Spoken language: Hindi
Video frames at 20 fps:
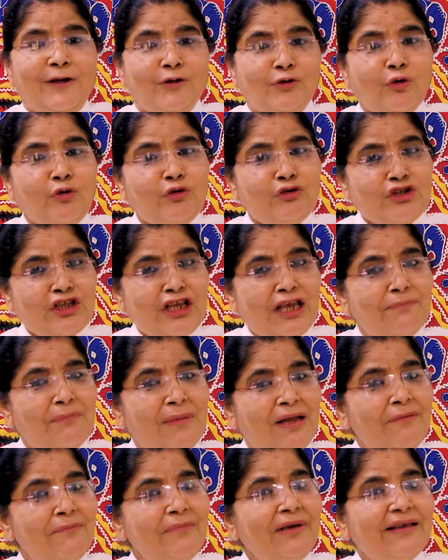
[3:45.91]
तो उसके
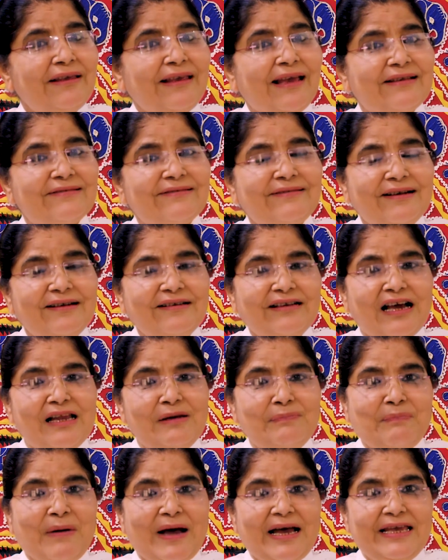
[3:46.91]
मन में क्या
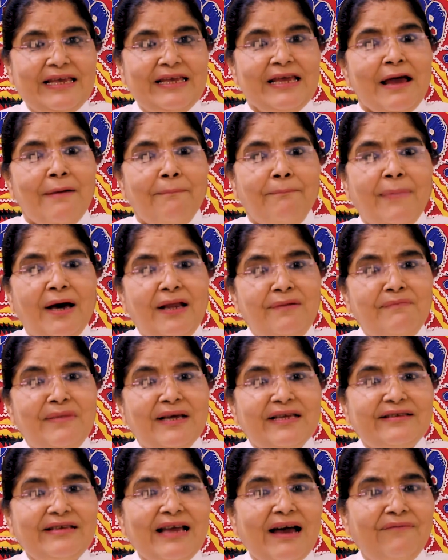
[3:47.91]
संकल्प आए मन में
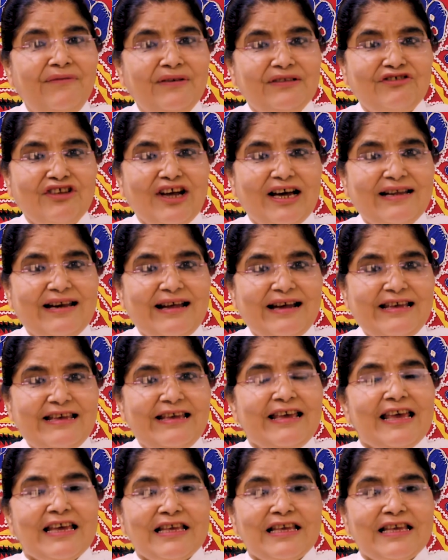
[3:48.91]
क्या विचार आए